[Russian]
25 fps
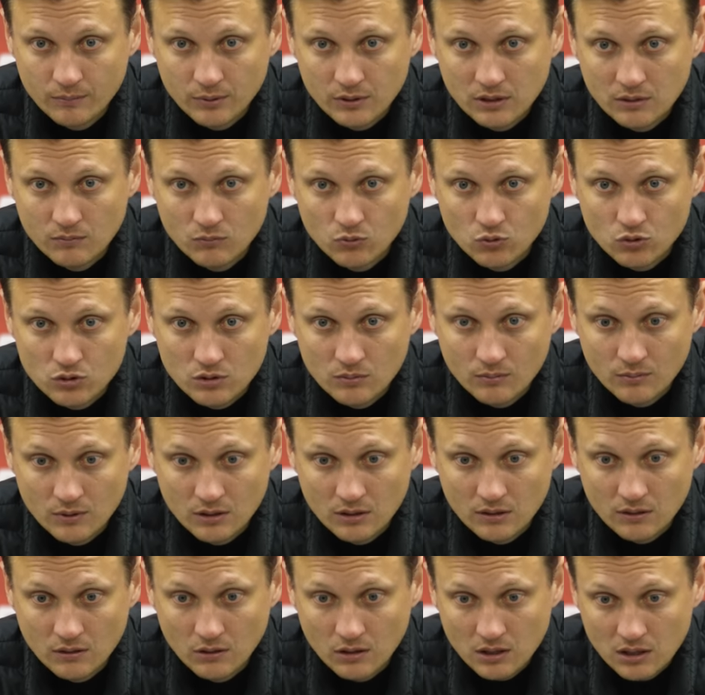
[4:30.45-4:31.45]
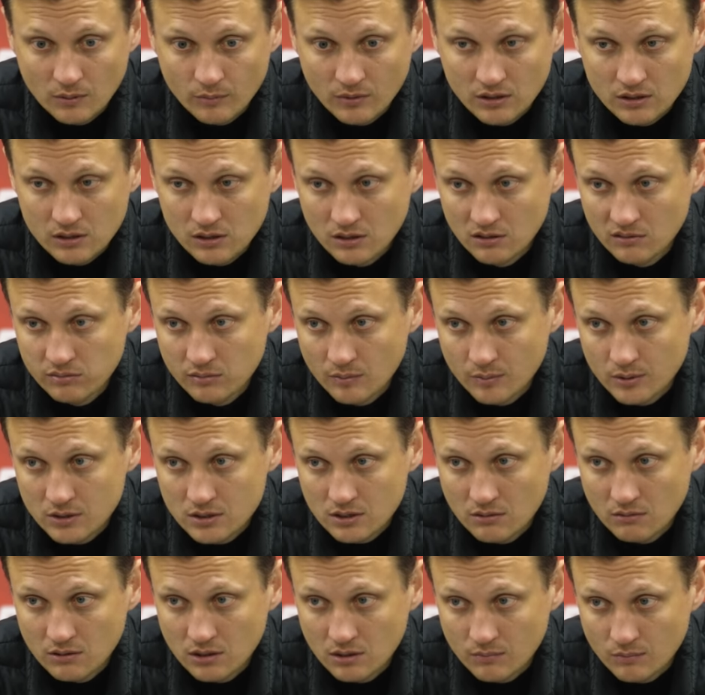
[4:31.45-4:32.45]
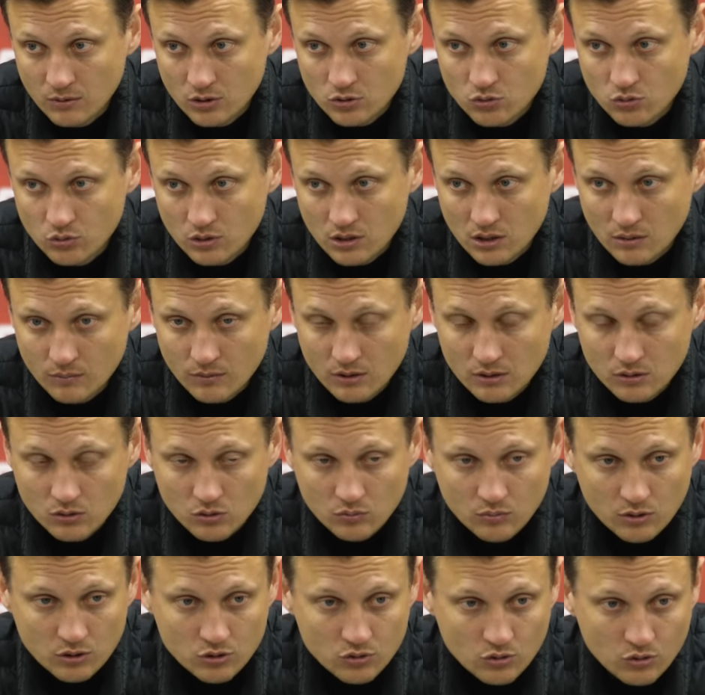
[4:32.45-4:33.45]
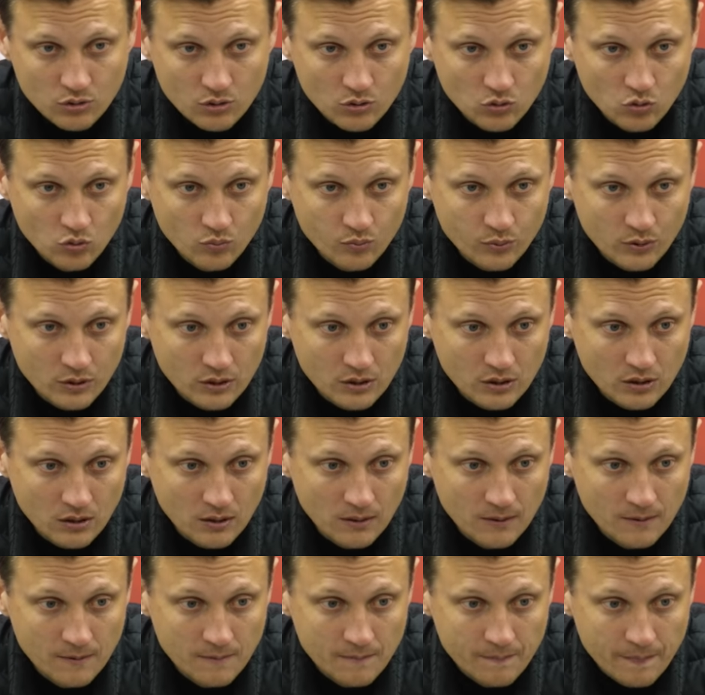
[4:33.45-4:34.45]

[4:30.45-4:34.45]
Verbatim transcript: потому что мы локомотив, мы представляем большую команду, большой клуб, и